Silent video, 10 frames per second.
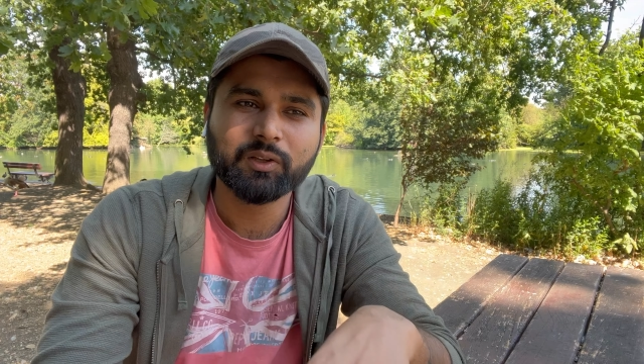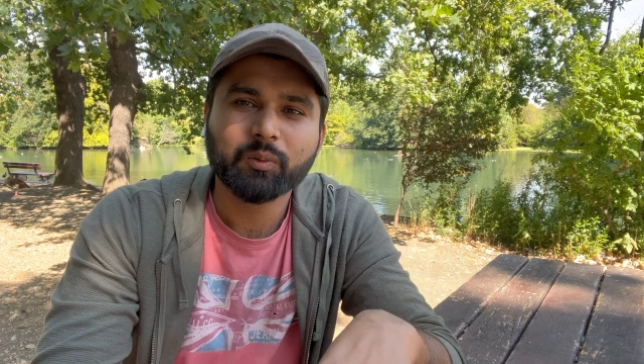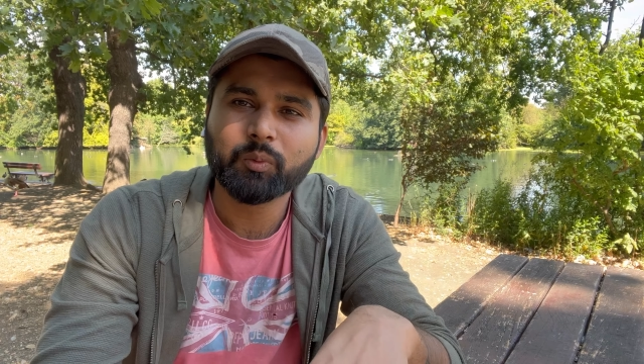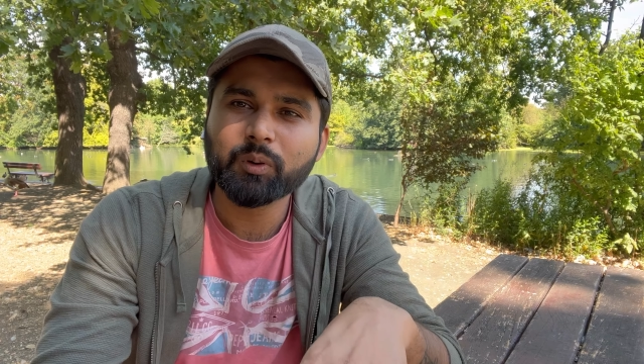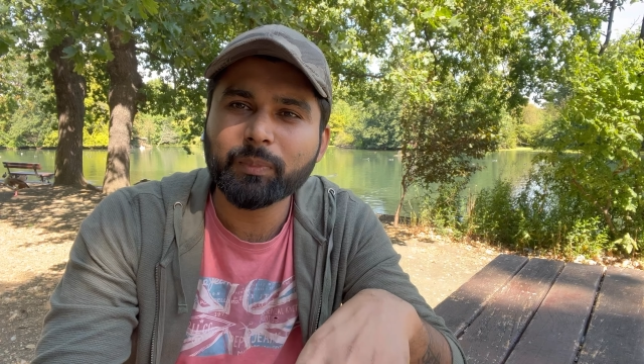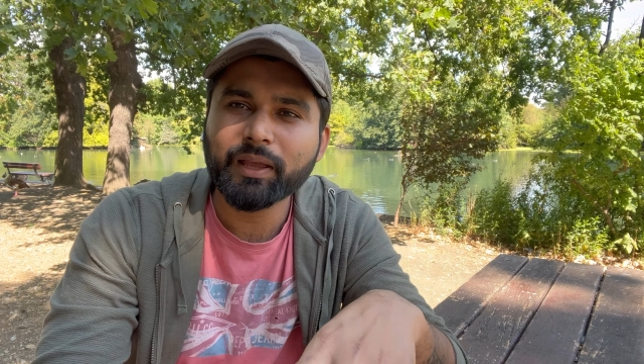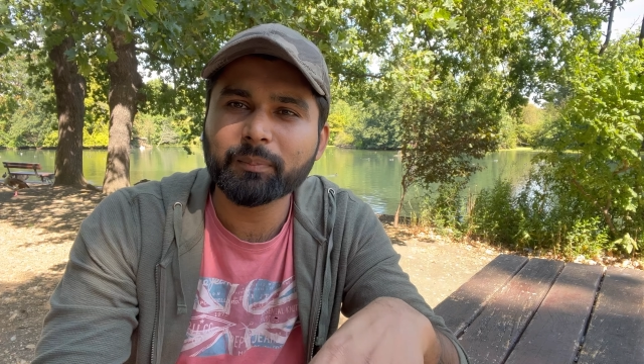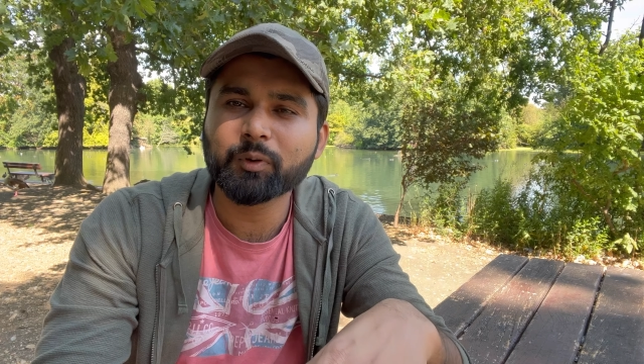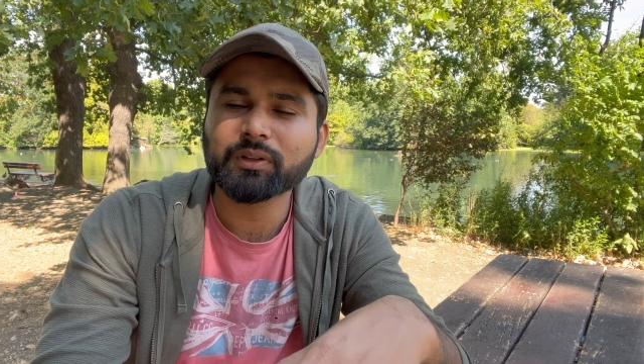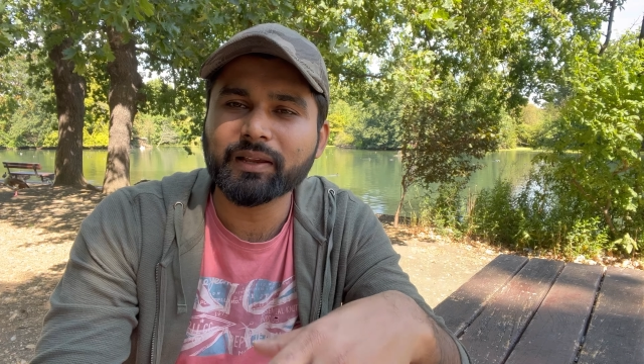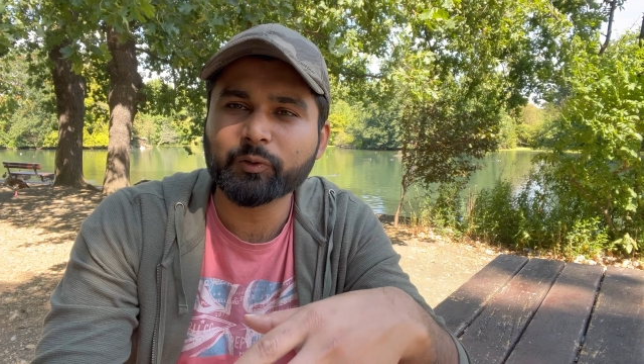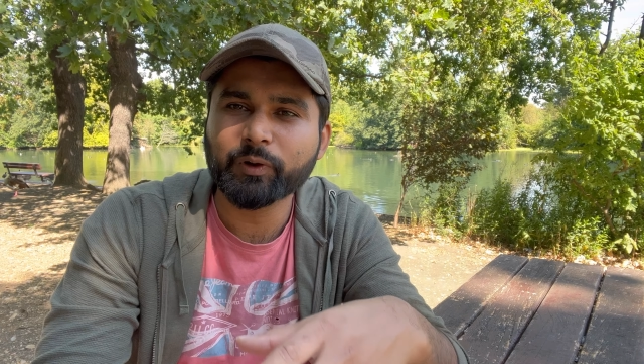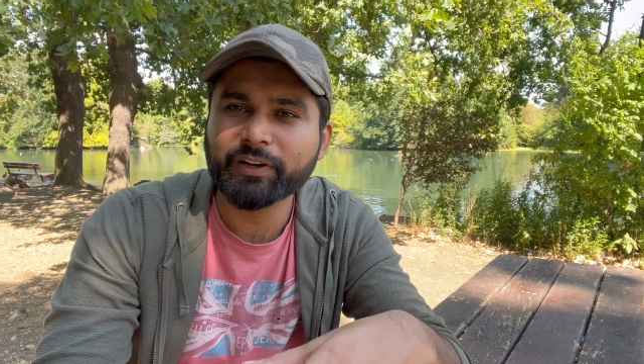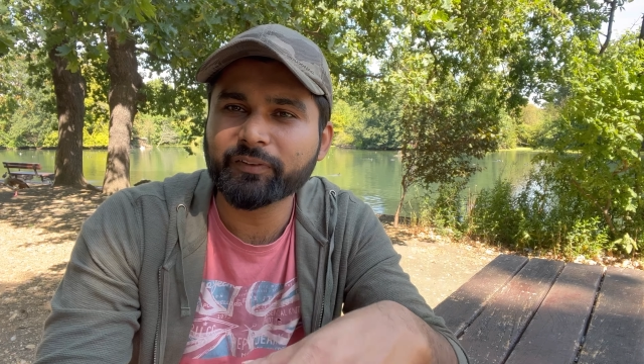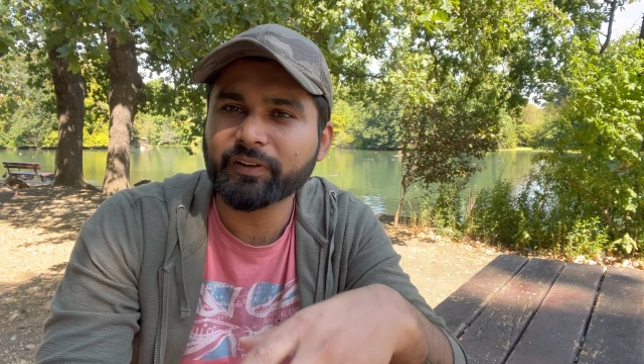वो मैं बहुत
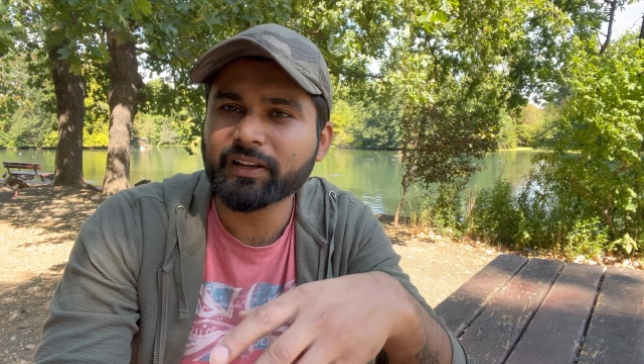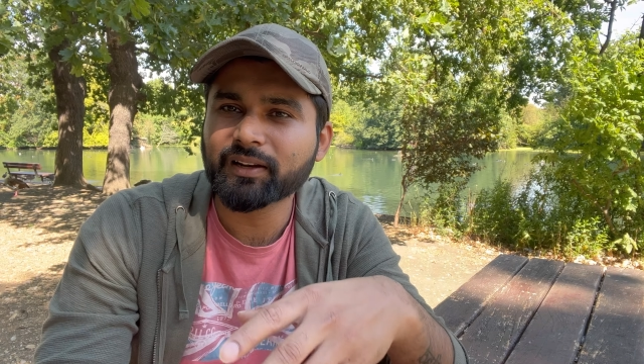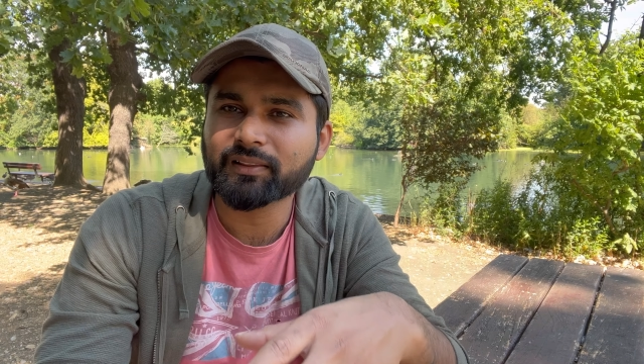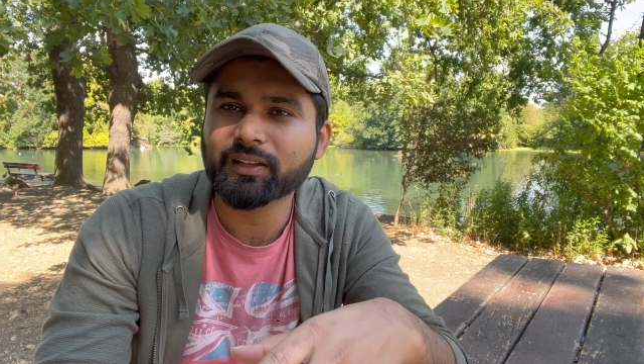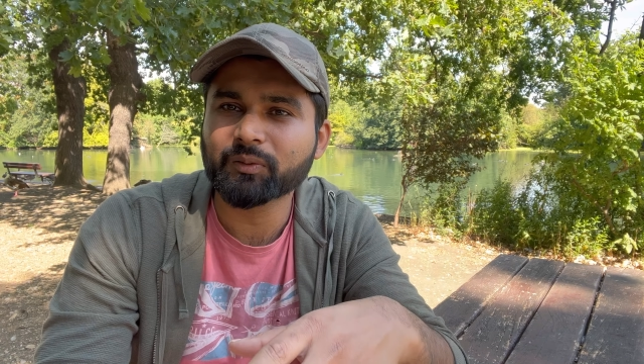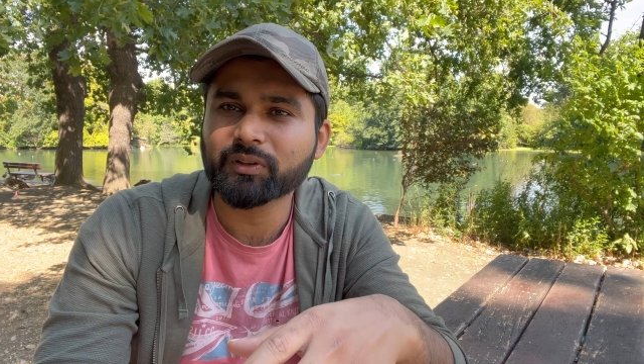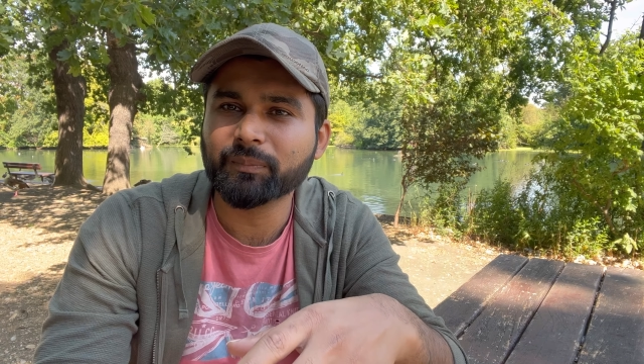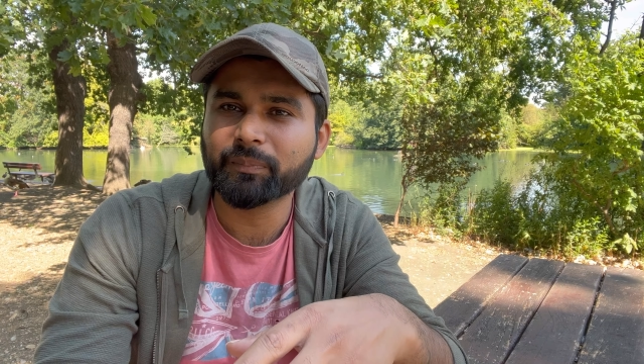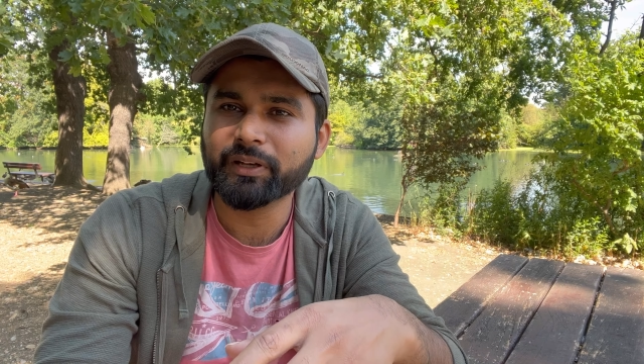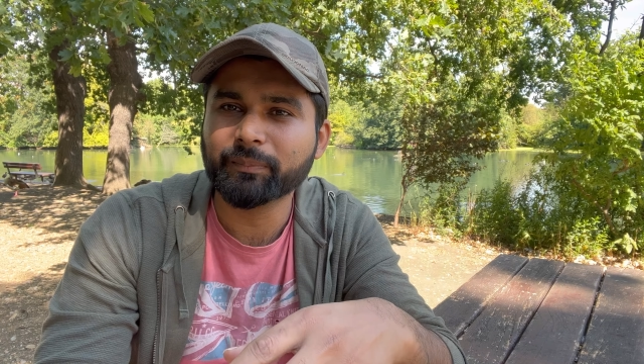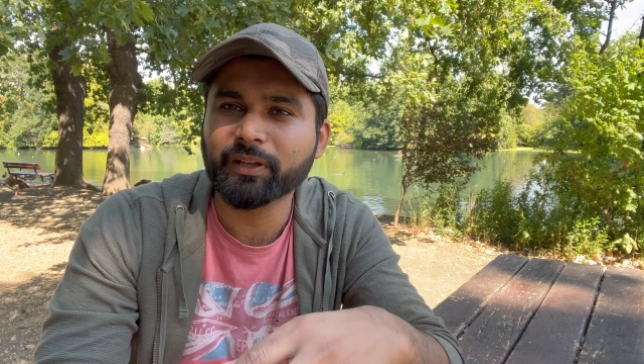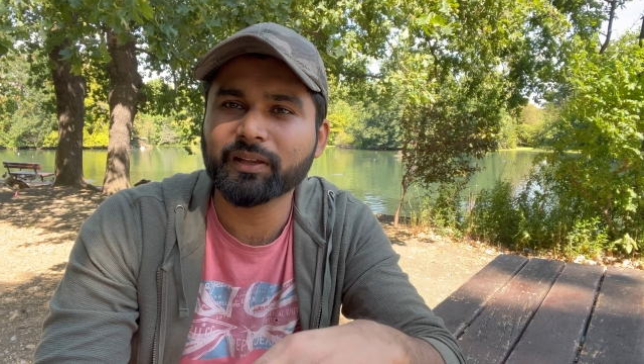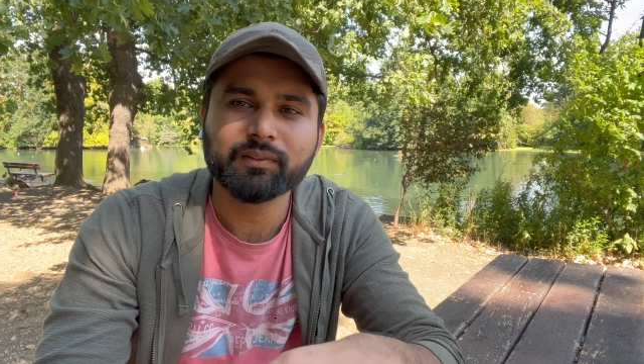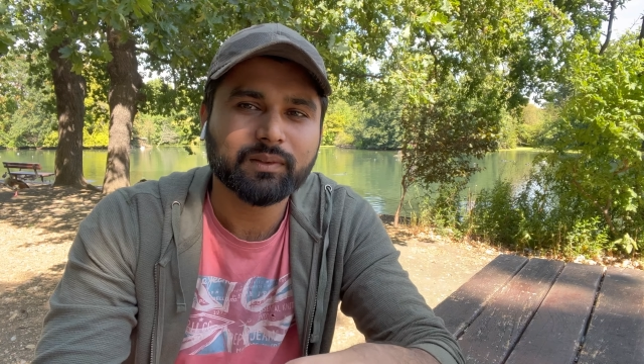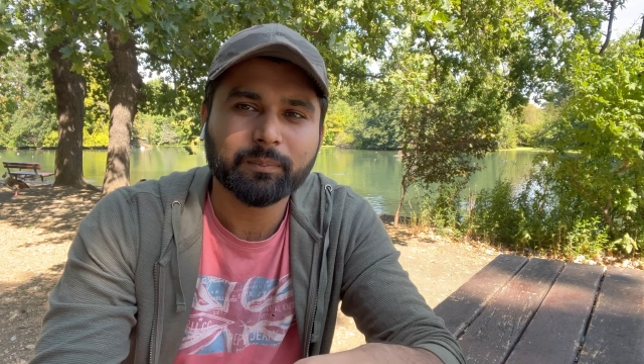आइसोलेटेड फील करता था उस कंपनी में
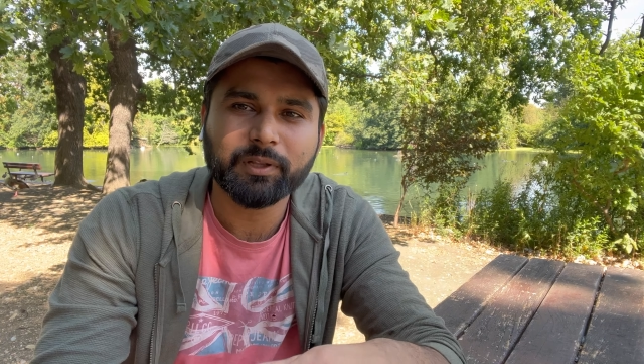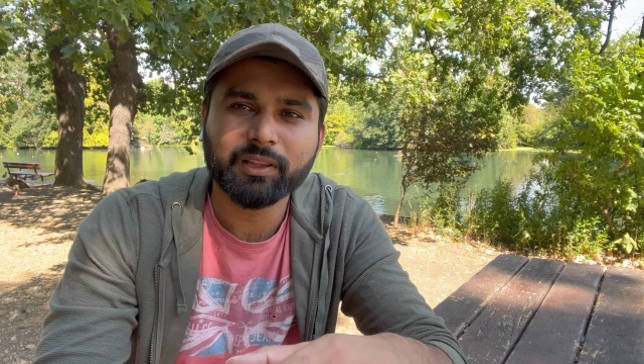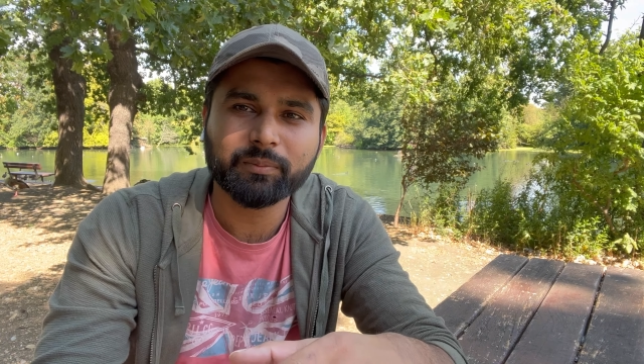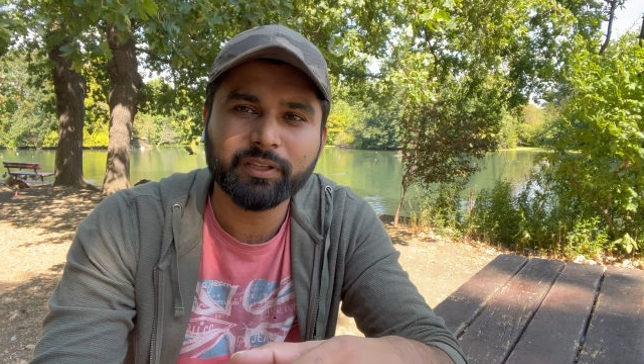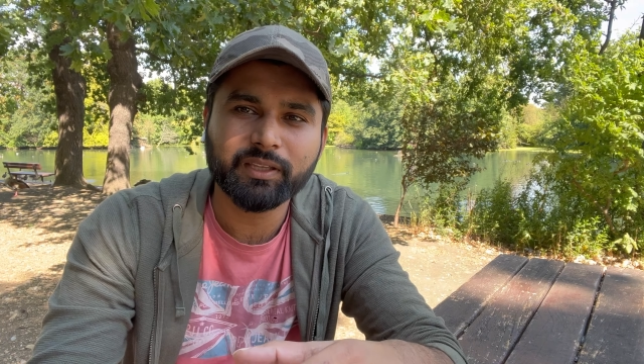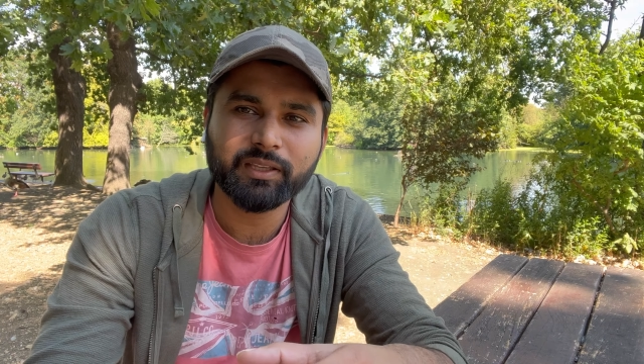मतलब कि